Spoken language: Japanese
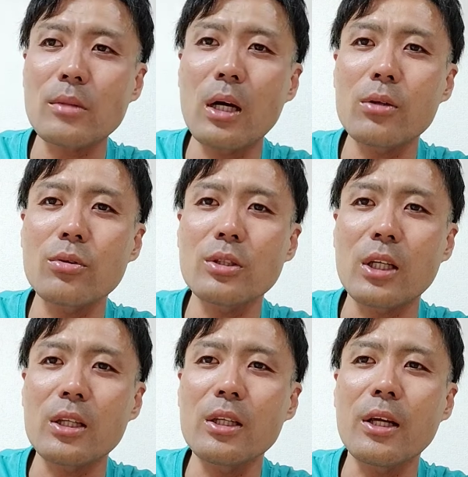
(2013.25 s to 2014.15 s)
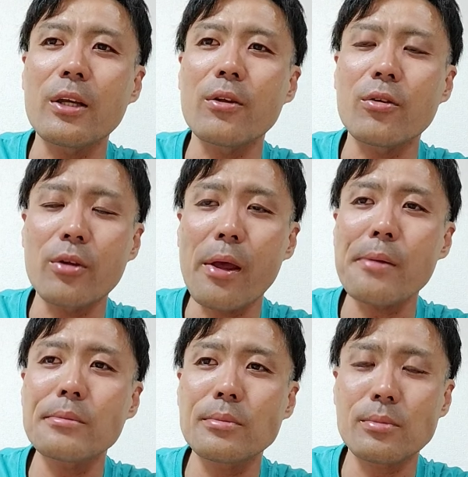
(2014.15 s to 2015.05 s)
半年経ってないけど
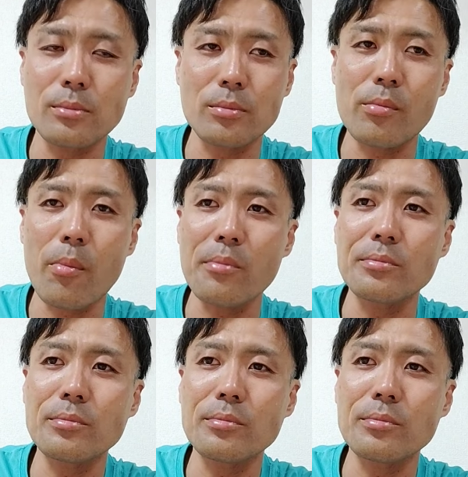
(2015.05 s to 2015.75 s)
ねうん